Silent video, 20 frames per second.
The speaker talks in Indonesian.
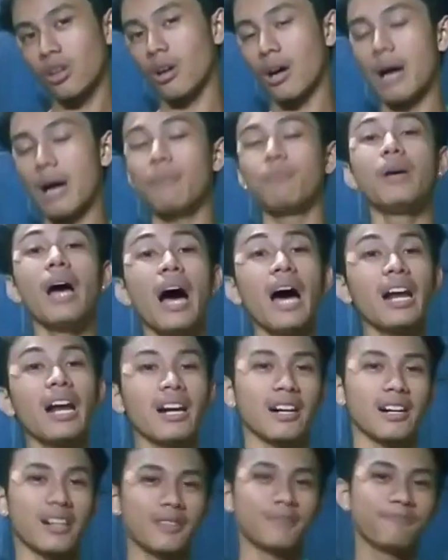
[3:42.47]
store
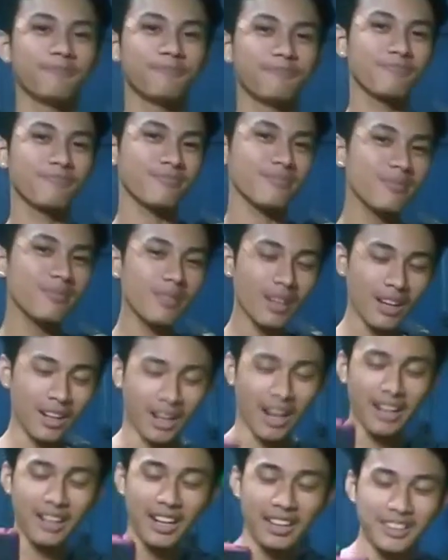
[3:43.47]
abjar
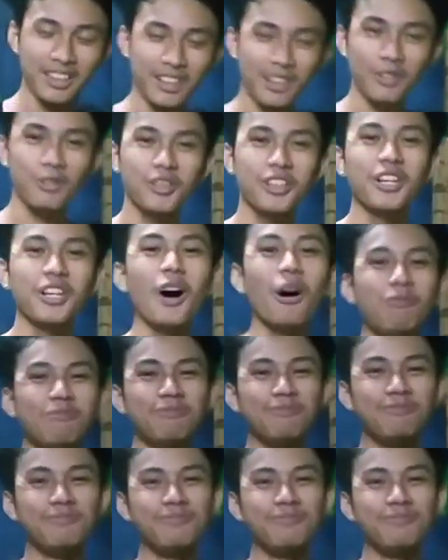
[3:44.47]
gak datang Giyong